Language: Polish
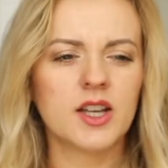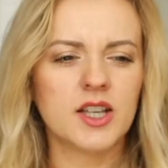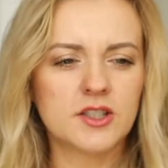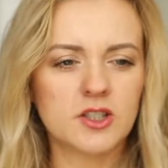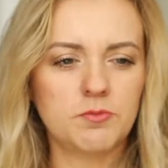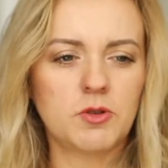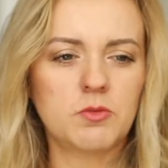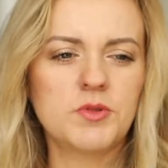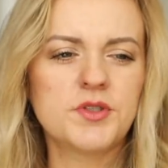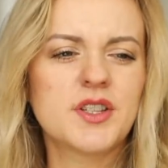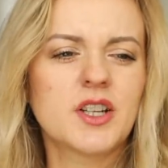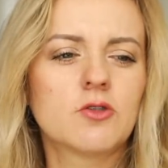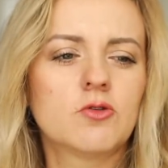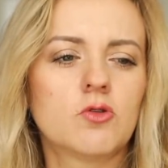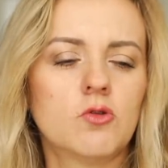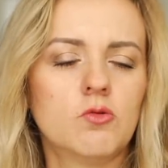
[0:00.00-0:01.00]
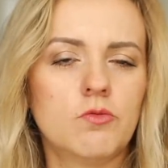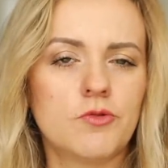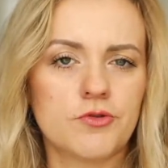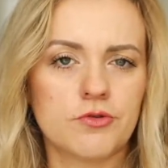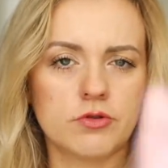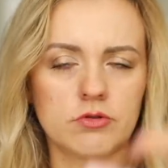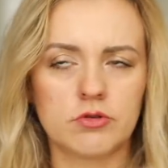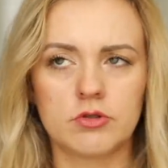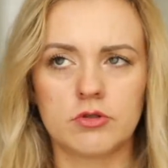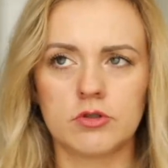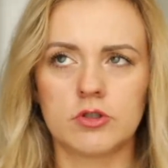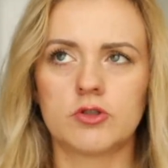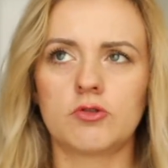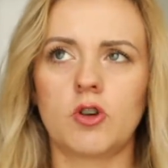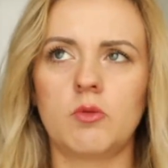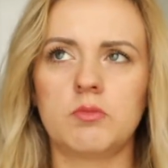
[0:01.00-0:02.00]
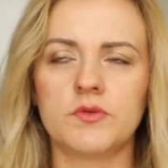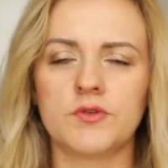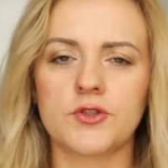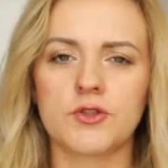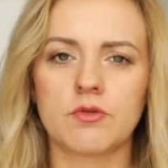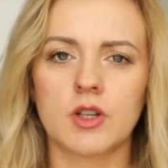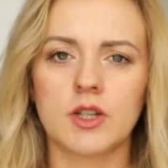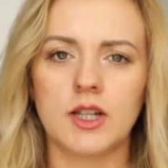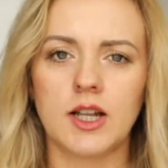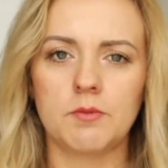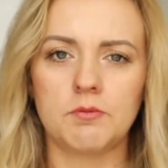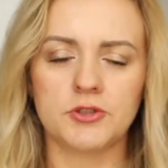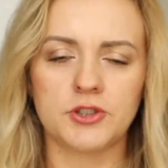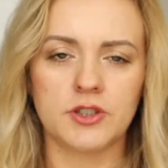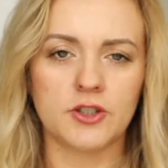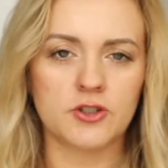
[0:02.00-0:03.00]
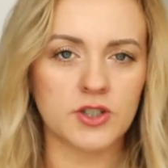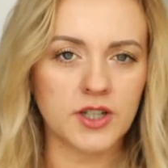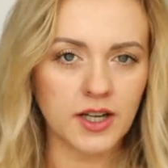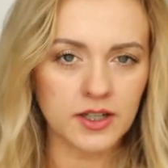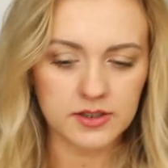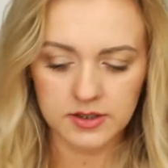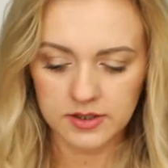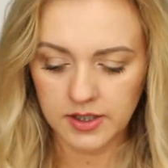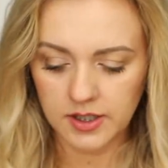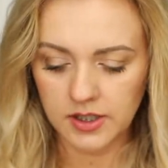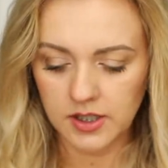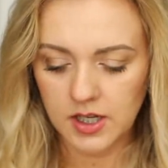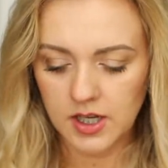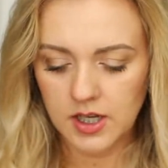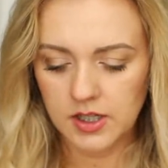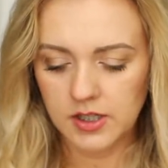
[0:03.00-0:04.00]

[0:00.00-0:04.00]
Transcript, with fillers: Jest to promocja, którą, y, która obowiązuje dla posiadaczy karty tej.